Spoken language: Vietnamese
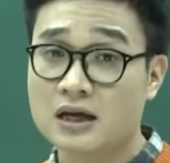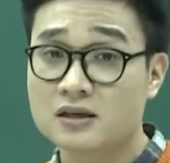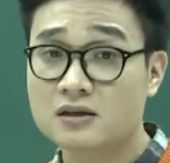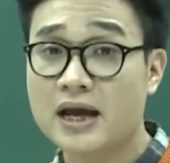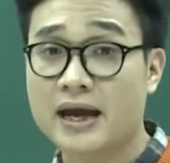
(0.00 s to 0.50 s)

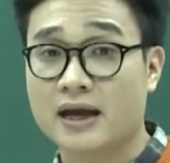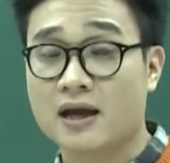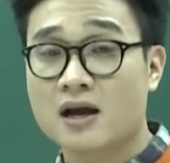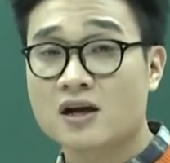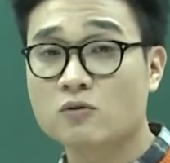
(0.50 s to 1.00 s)
Những kẻ
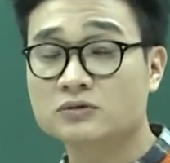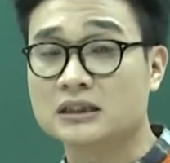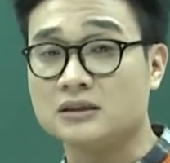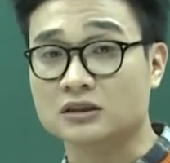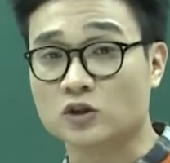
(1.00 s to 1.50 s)
không
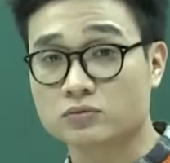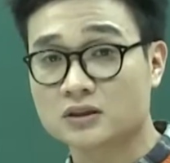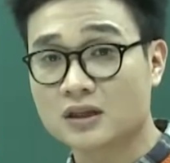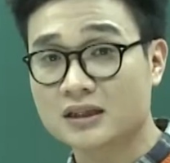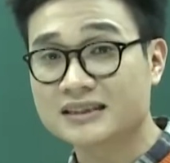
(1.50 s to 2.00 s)
chỉ sử dụng
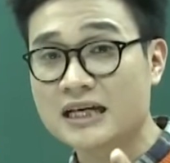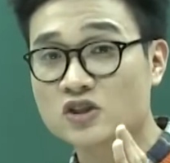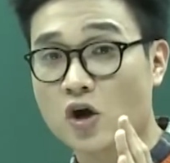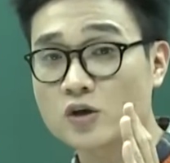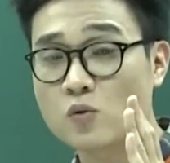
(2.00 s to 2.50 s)
sợi dây
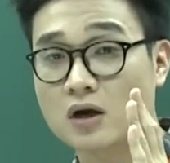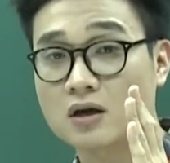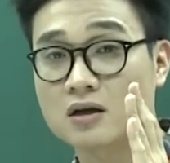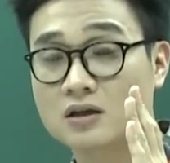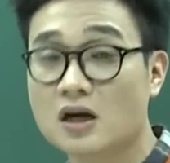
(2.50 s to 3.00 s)
trói của
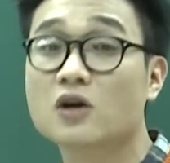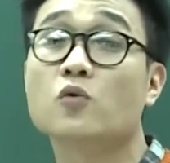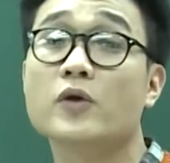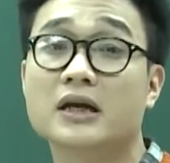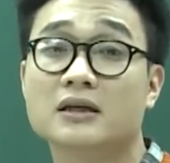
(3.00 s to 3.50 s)
cường
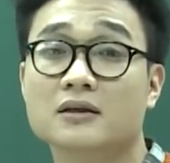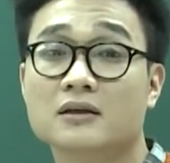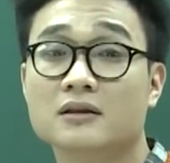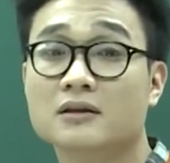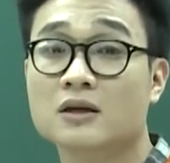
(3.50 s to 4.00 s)
quyền,
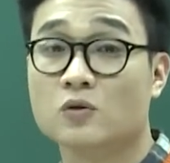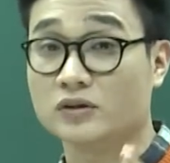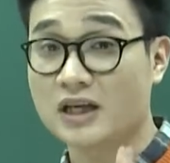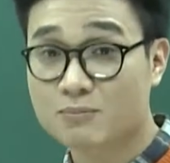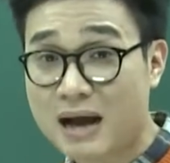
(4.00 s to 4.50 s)
của
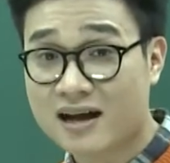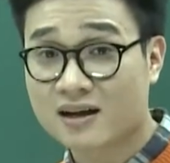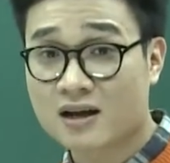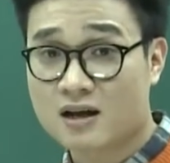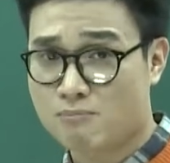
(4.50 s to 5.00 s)
tiền bạc,
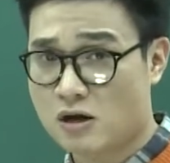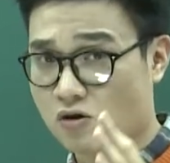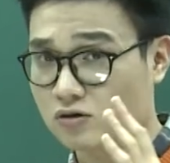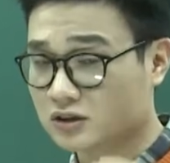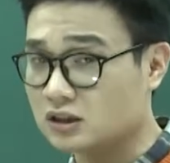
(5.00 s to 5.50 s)
mà
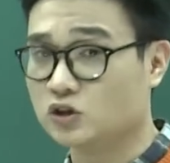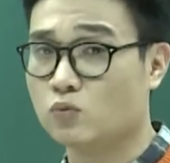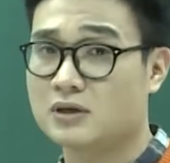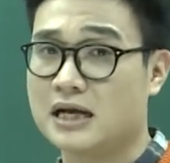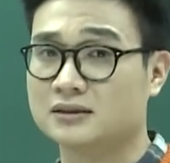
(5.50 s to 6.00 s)
còn sử
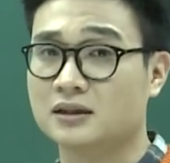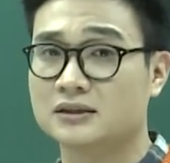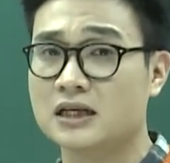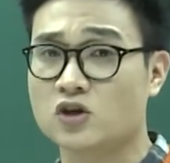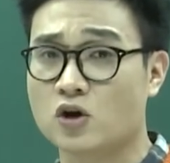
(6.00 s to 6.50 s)
dụng cả sợi
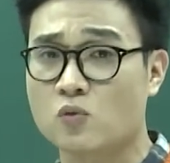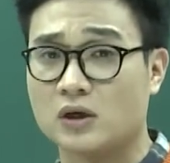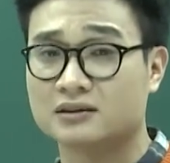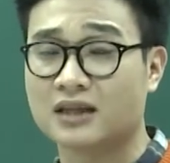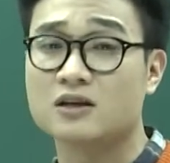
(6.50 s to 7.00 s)
dây trói của
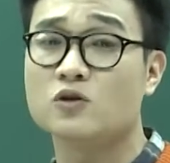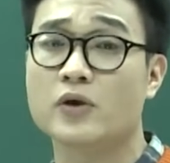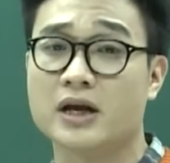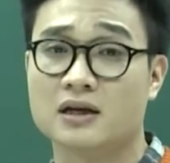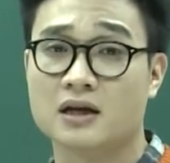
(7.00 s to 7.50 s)
thần
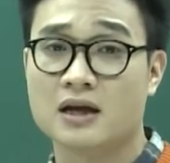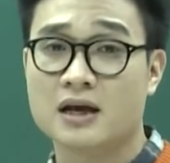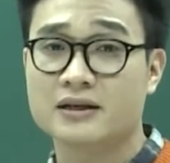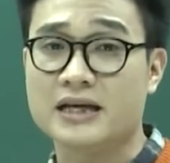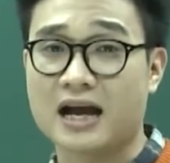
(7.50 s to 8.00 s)
quyền
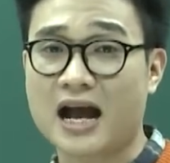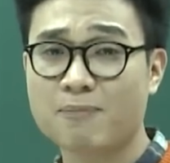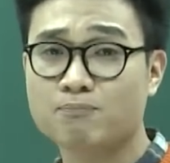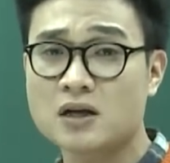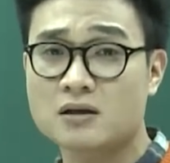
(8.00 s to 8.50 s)
để
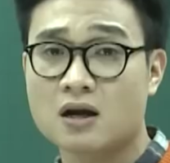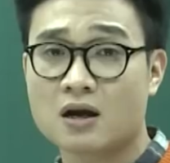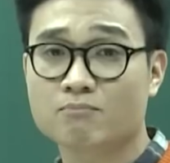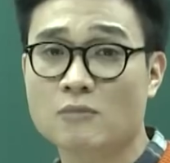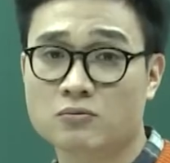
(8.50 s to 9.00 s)
áp bức,
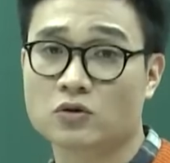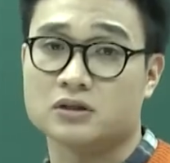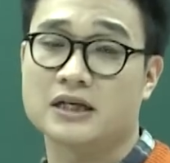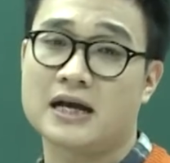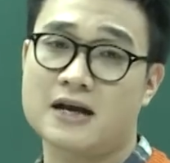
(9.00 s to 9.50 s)
bóc lột
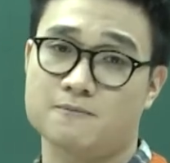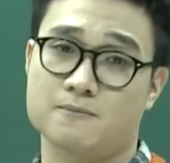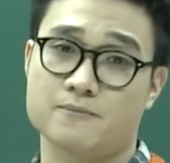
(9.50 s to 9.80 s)
người khác.